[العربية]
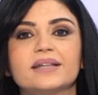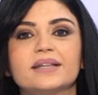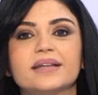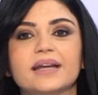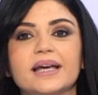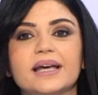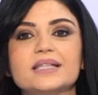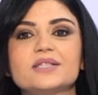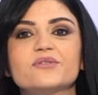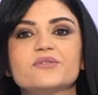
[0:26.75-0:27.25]

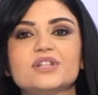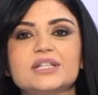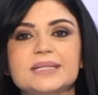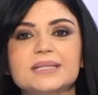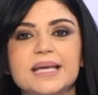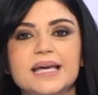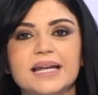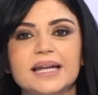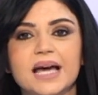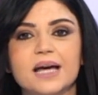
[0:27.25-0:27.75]
تراس
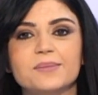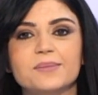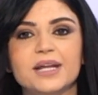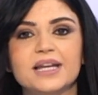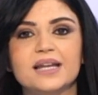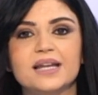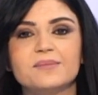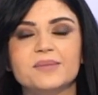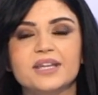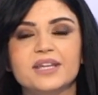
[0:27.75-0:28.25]
فرسان
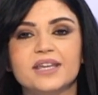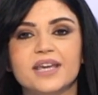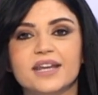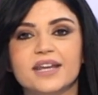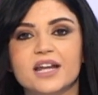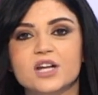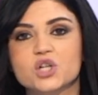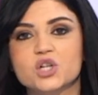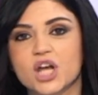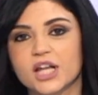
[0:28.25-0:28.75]
عقبال
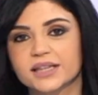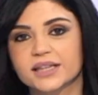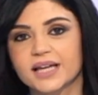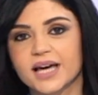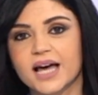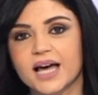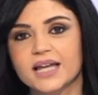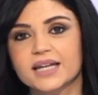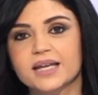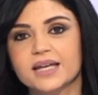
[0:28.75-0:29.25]
المية نجاة
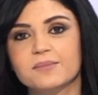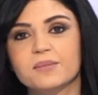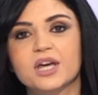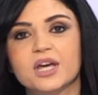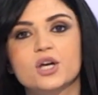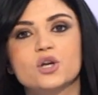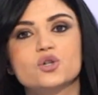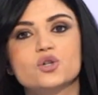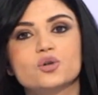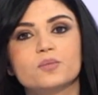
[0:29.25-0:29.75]
غانم
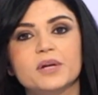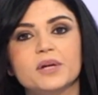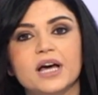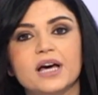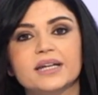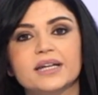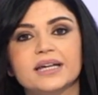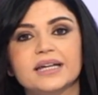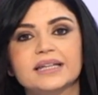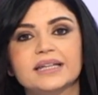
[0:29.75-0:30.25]

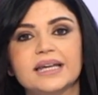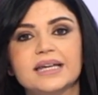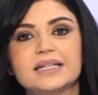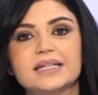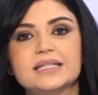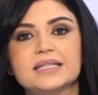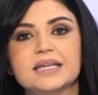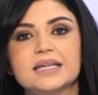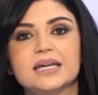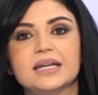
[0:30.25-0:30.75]
جبران
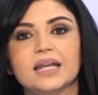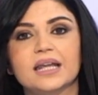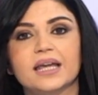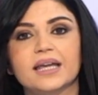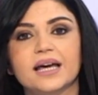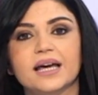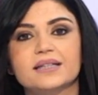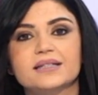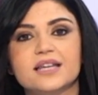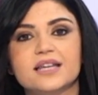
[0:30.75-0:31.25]
خنيزر
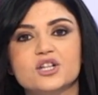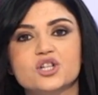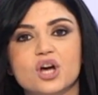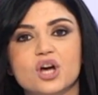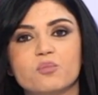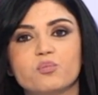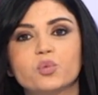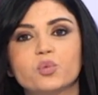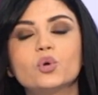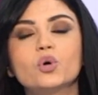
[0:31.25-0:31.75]
كاتيا
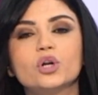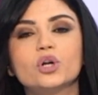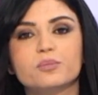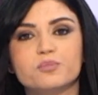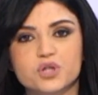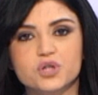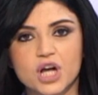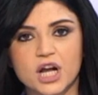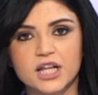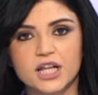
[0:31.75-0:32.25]
جابور
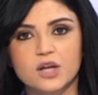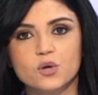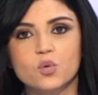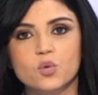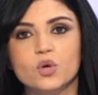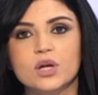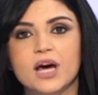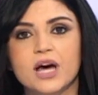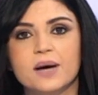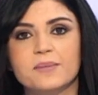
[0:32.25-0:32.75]
بشارة
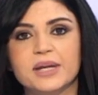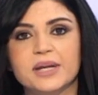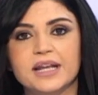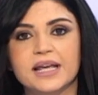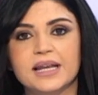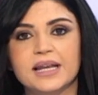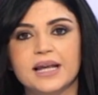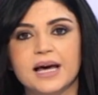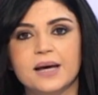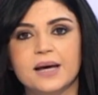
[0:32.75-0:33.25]
أولى
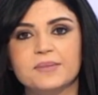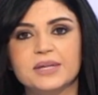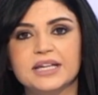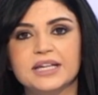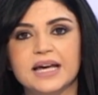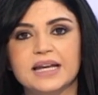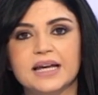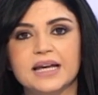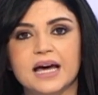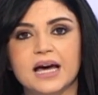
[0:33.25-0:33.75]
ميريلا أبي
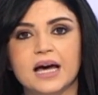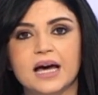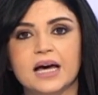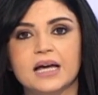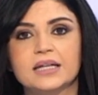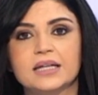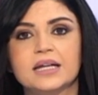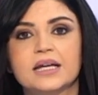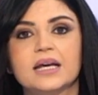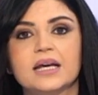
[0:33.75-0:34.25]

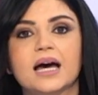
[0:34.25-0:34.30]
كنعان